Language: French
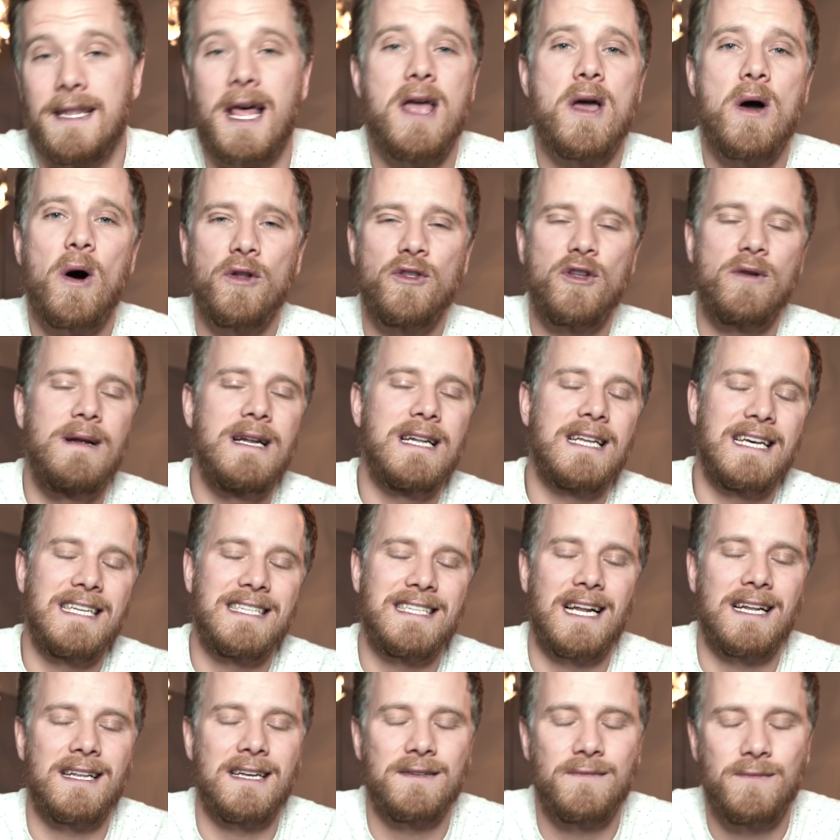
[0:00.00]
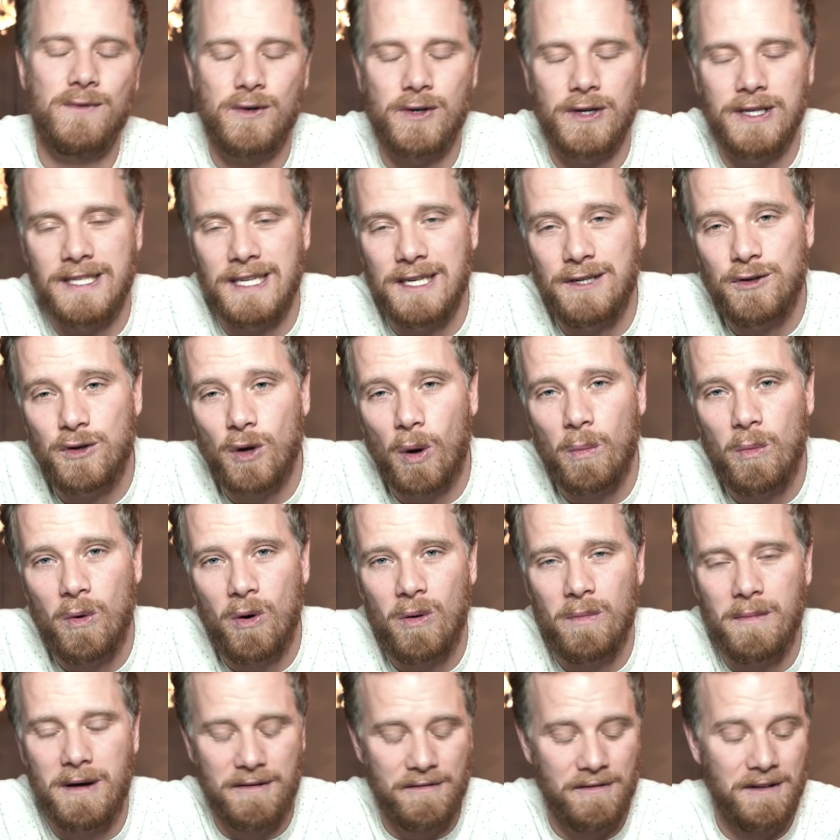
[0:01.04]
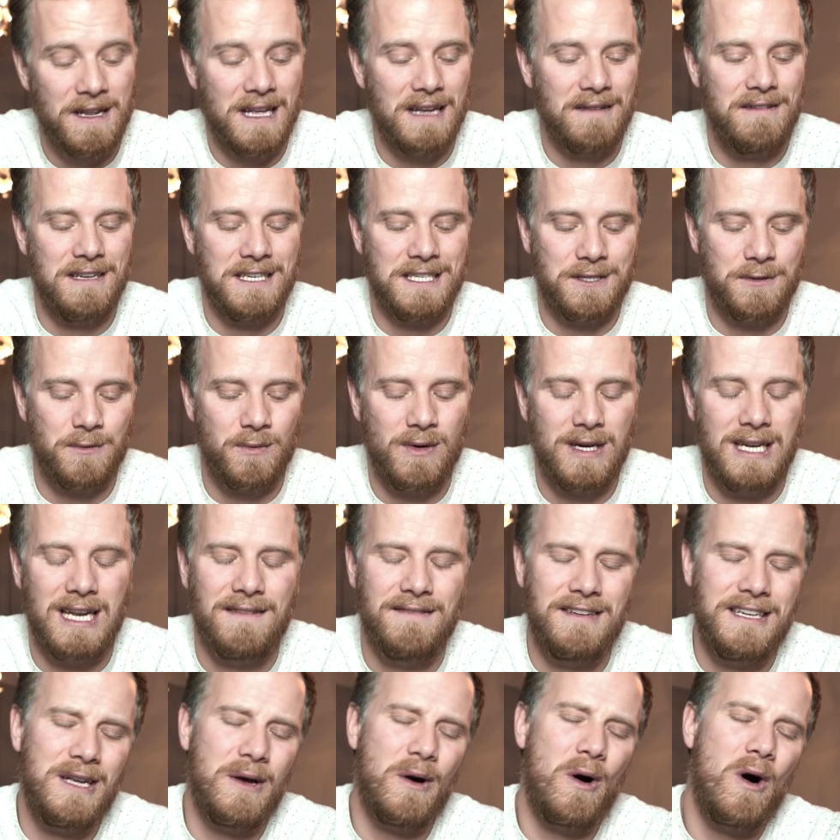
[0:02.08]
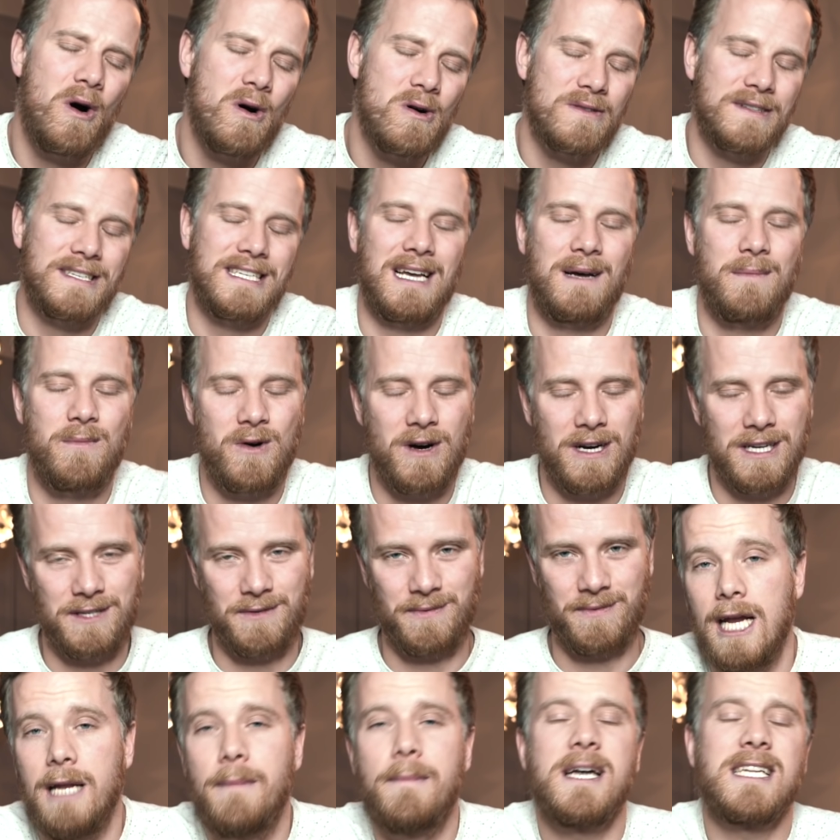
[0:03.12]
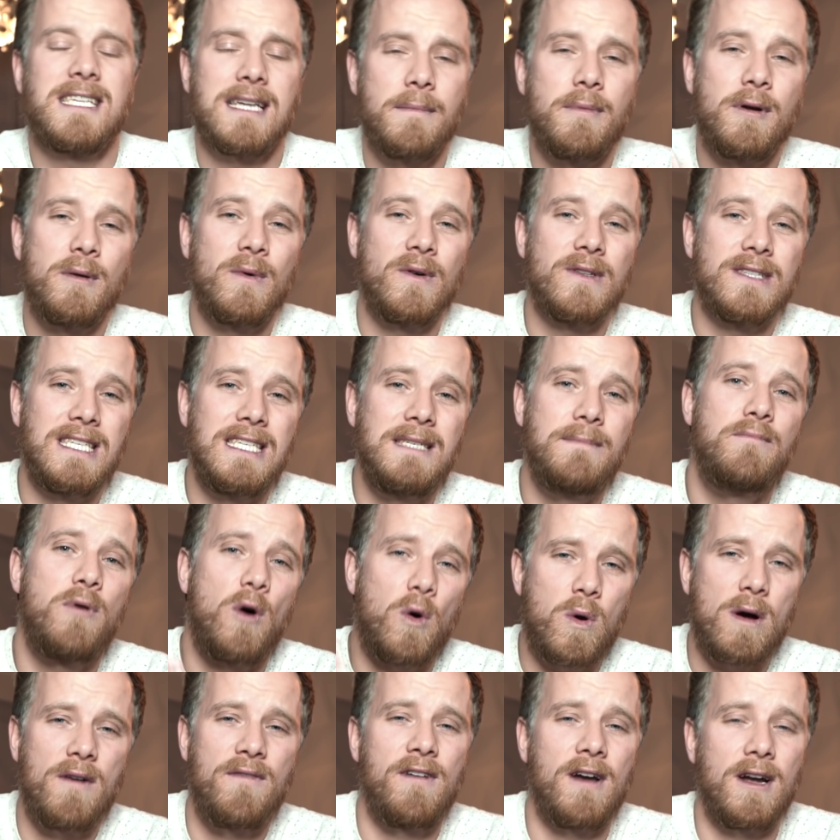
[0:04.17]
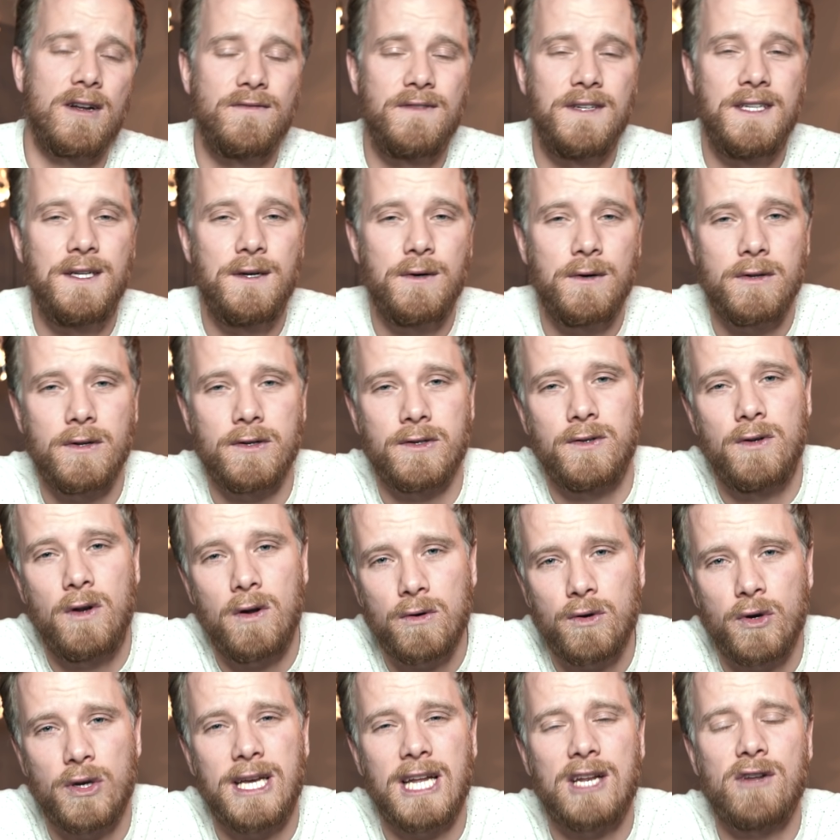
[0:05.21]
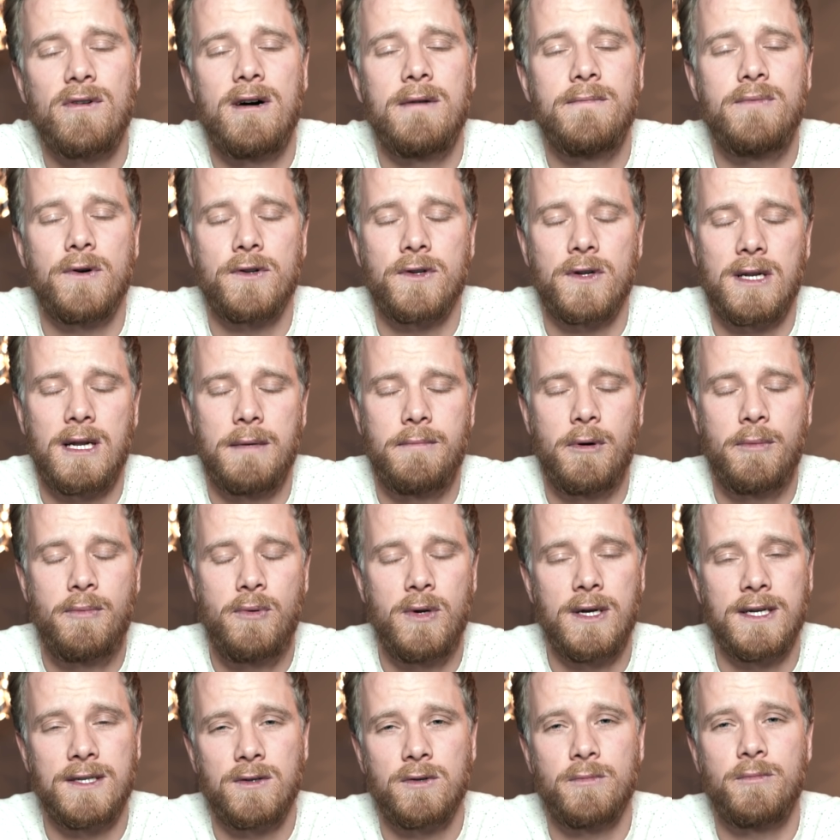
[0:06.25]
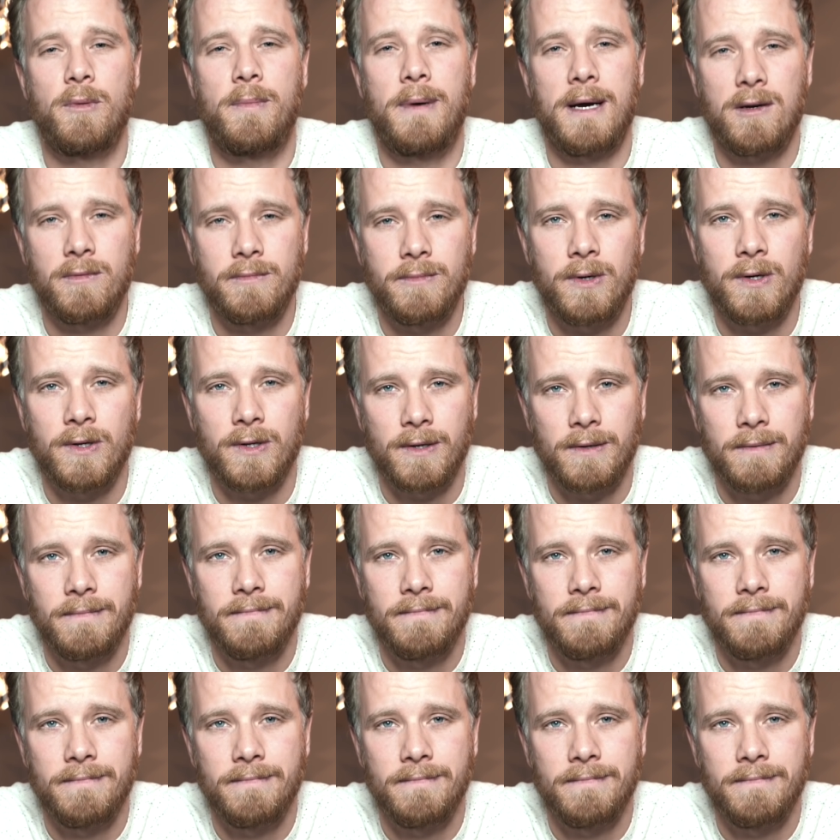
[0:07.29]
D'ailleurs, en 2013, quelqu'un que vous connaissez sûrement m'a fait une réflexion, il avait entièrement raison. Il m'a simplement dit pourquoi faire une vidéo dans une langue que 80% de la population ne peut pas comprendre.